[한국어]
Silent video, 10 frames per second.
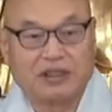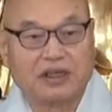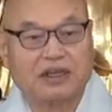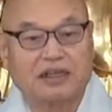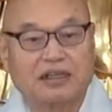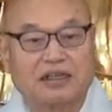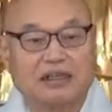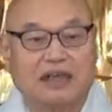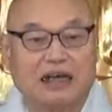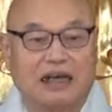그러다가
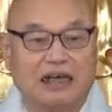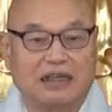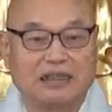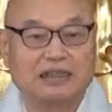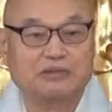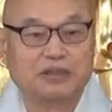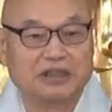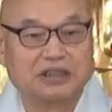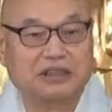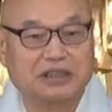아 그러면
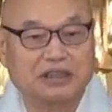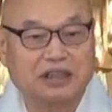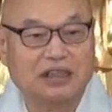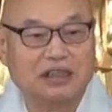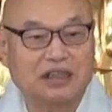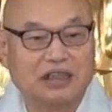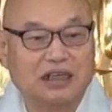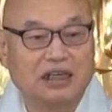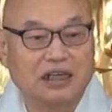그렇지. 에, 예.